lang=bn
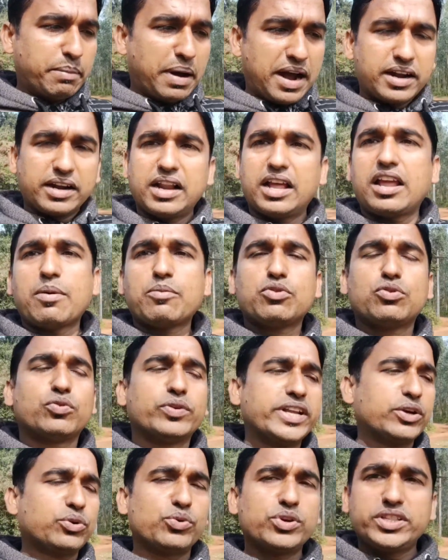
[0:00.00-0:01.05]
বাংলায় এমন
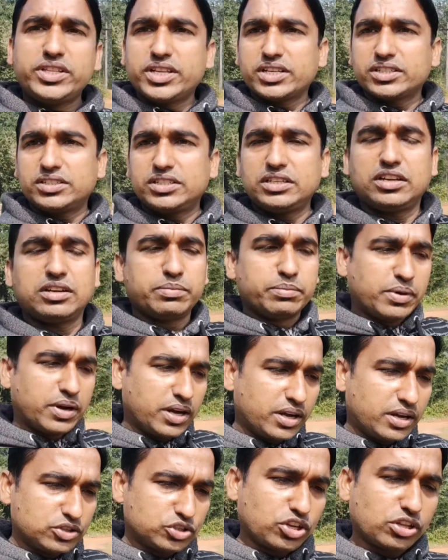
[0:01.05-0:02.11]
অনেক ঐতিহাসিক
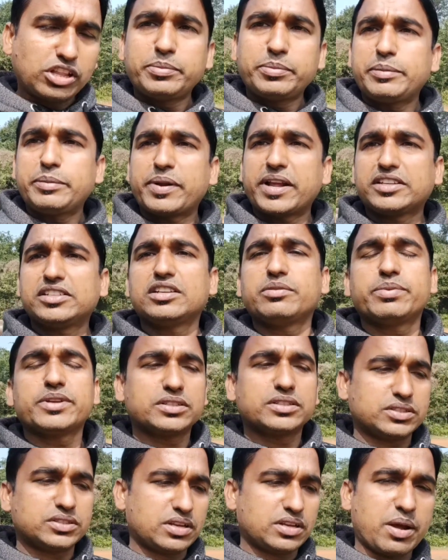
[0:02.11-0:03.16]
বা শতাব্দী প্রাচীন
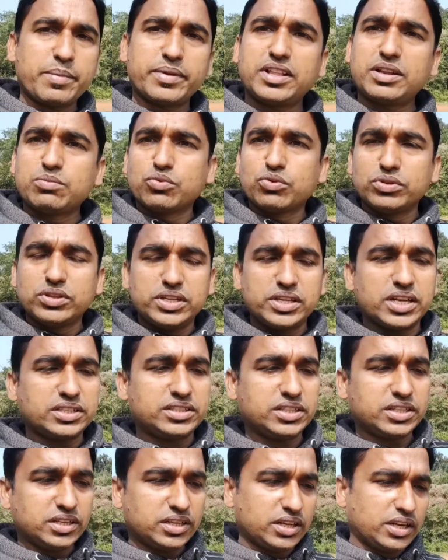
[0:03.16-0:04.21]
ফ্যান্স আমাদের মন্দির
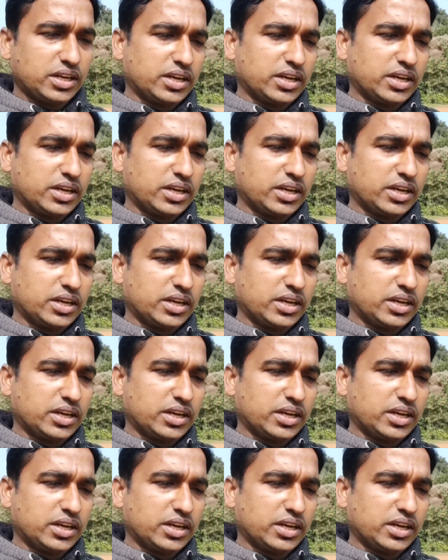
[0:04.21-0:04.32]
আছে